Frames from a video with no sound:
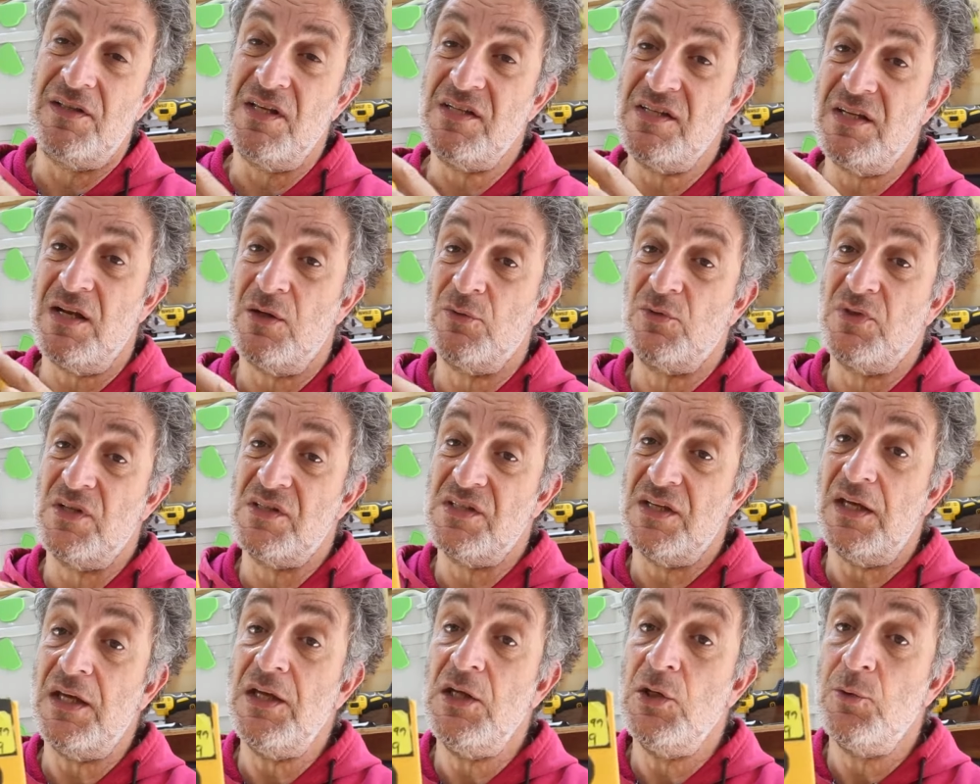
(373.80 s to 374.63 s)
ل
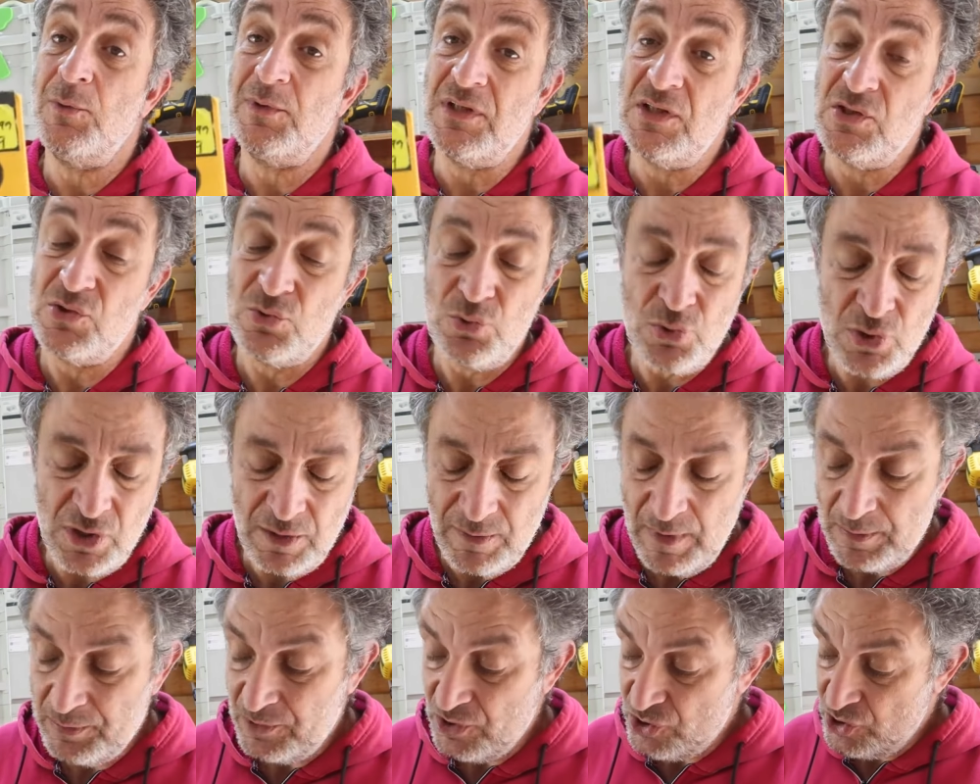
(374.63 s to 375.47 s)
99 وما تنسوش
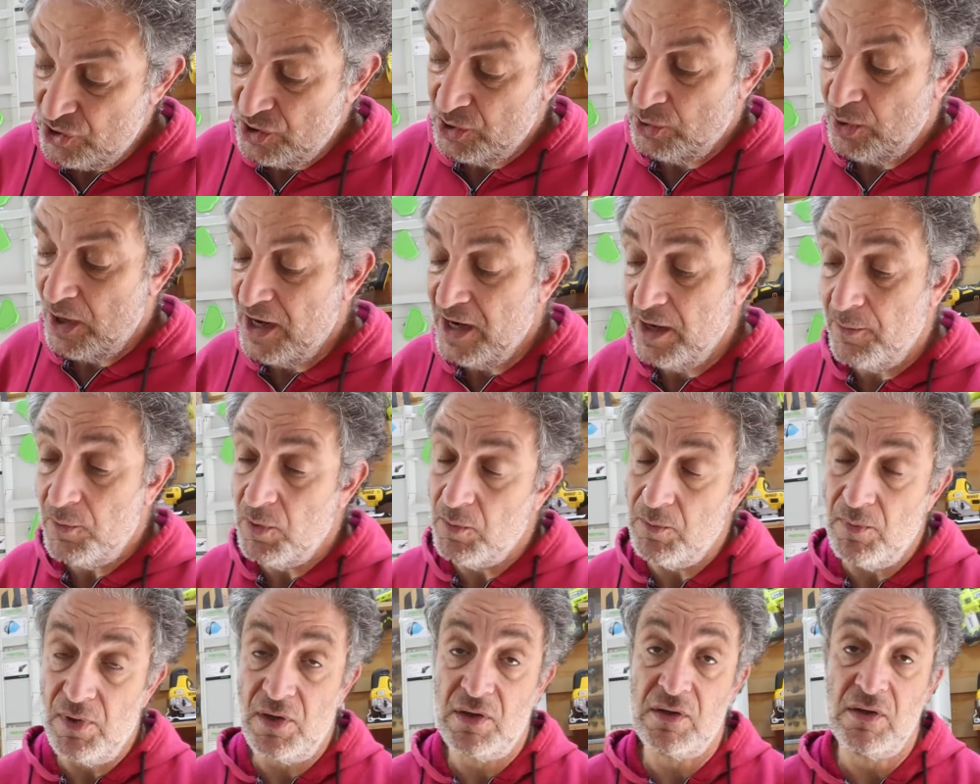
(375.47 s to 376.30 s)
لما بتشتروا حاجه
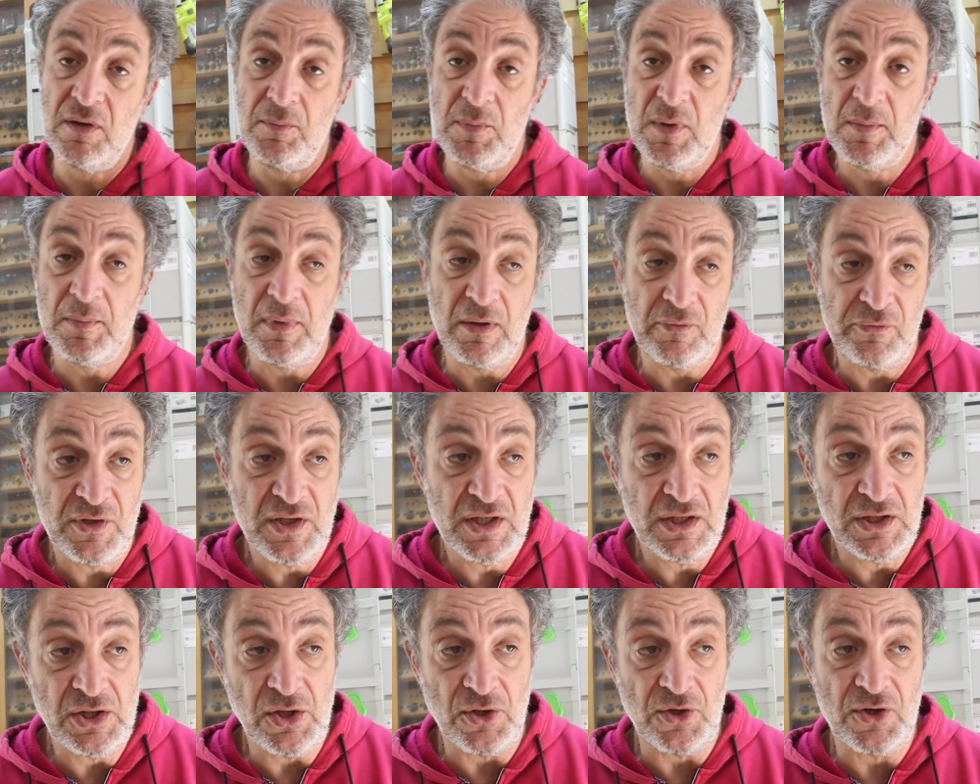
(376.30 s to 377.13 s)
من بره بيبقى
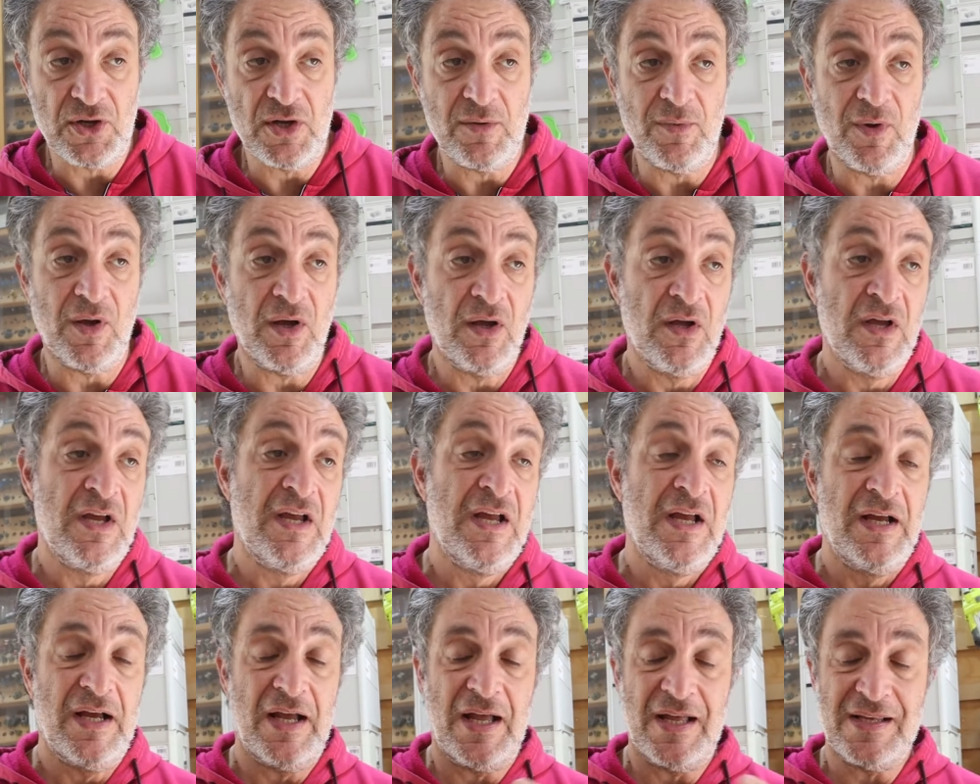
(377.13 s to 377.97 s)
فيه ضريبة
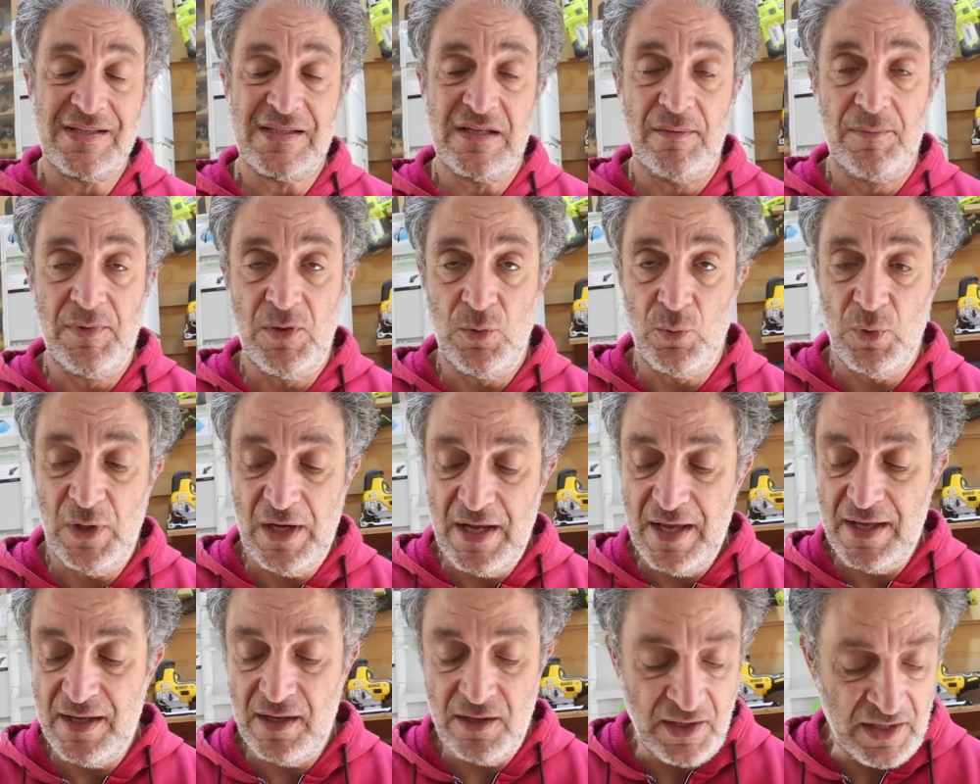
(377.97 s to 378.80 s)
حسب
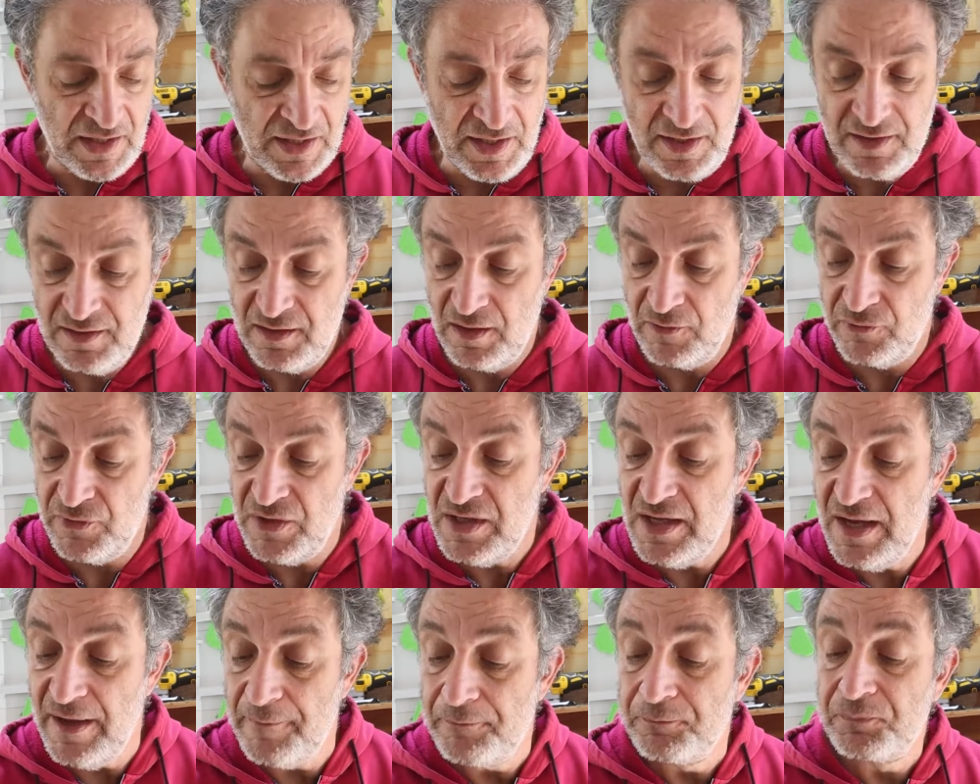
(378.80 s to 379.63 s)
الولايه اللي انت
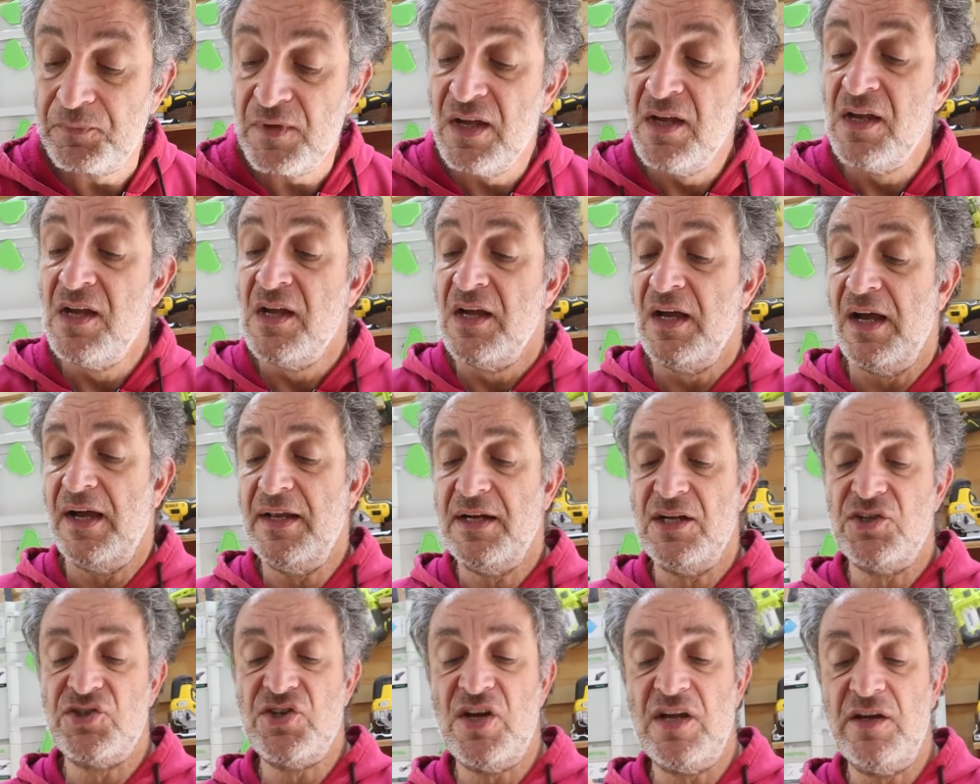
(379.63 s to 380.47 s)
فيها
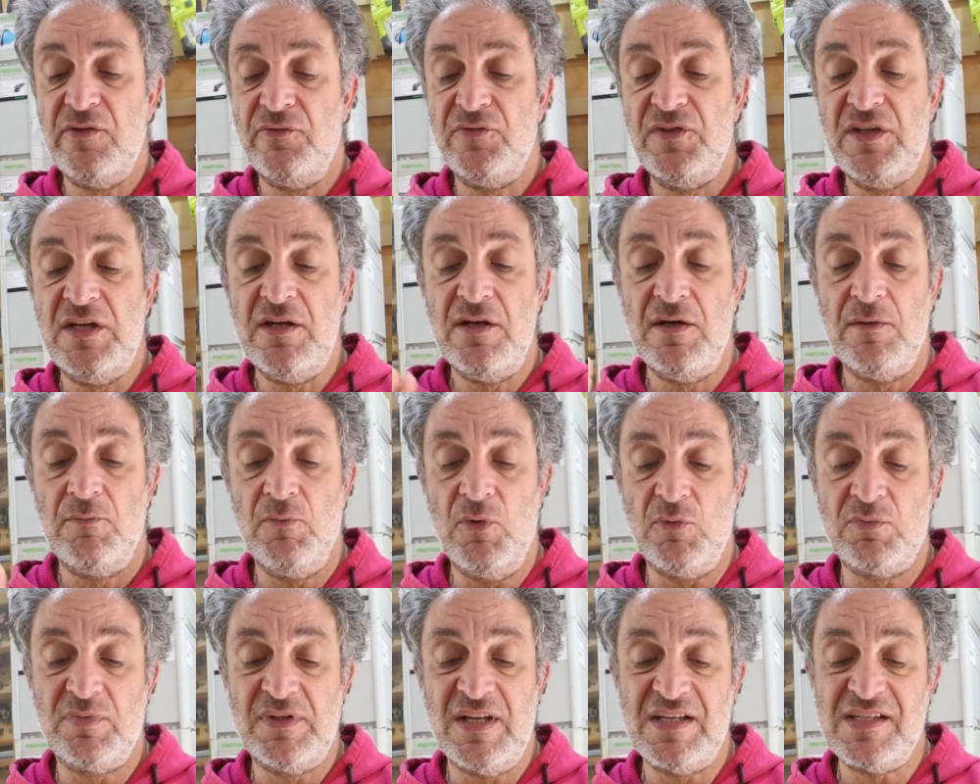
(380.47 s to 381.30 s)
انا شايف دي
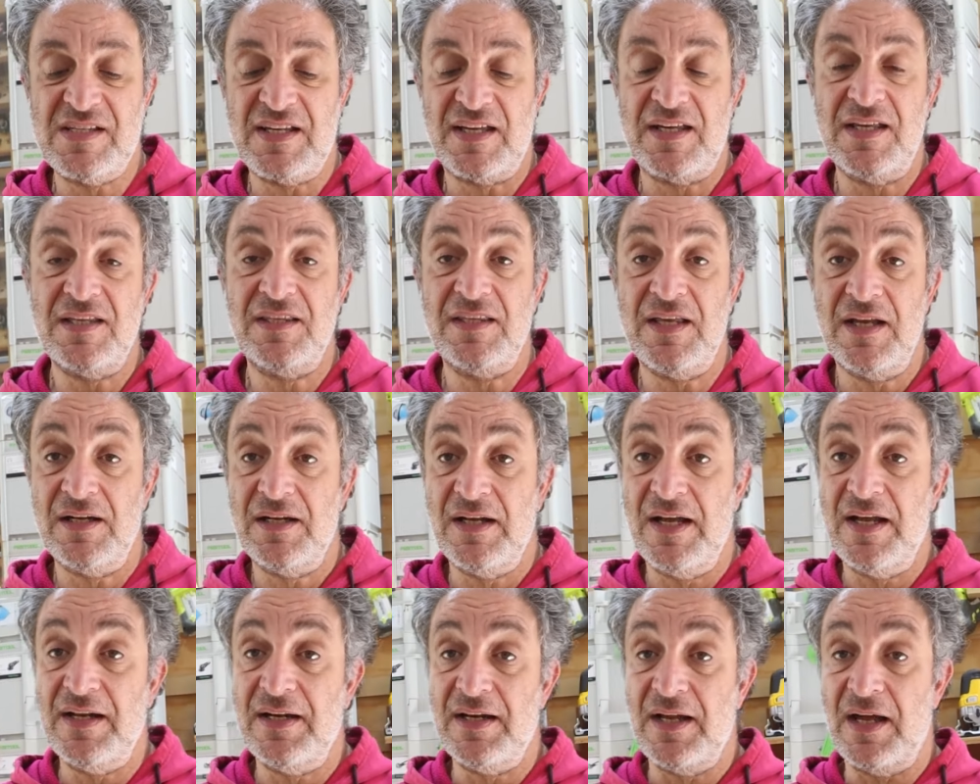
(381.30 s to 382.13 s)
ممتازه
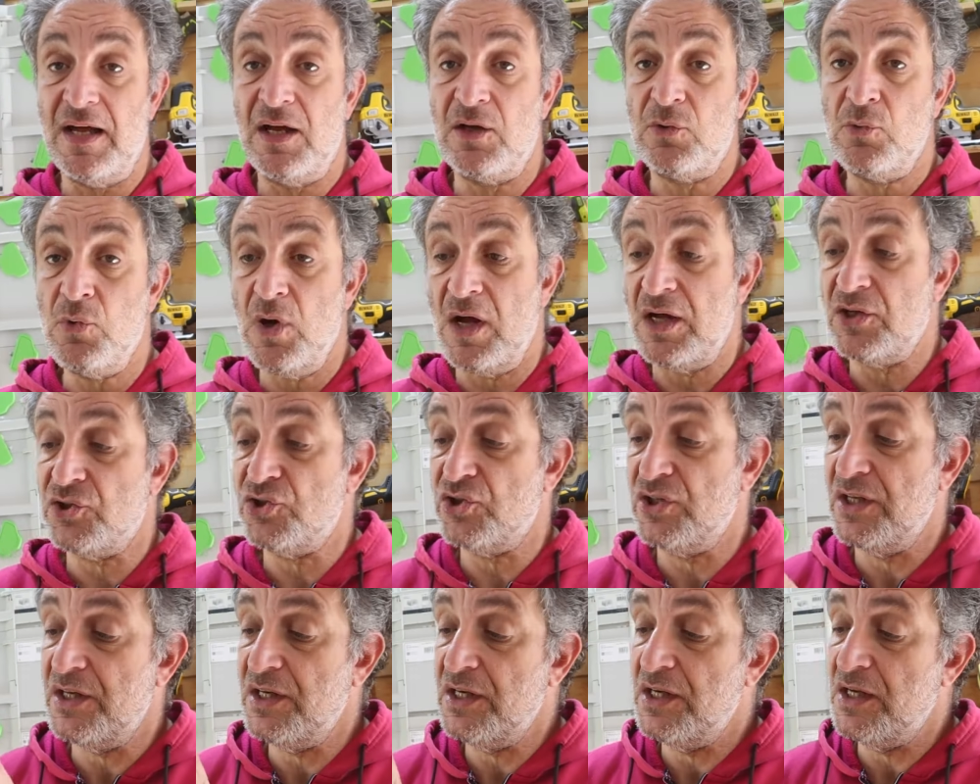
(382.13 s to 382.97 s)
جدا انا هروح
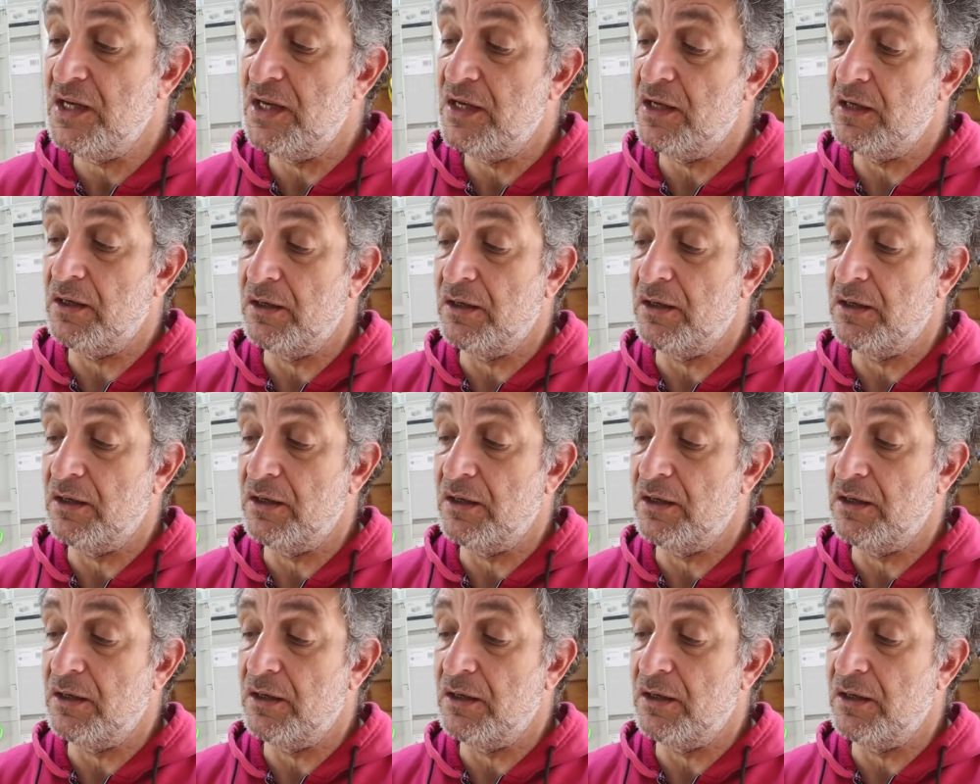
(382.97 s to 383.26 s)
اشتري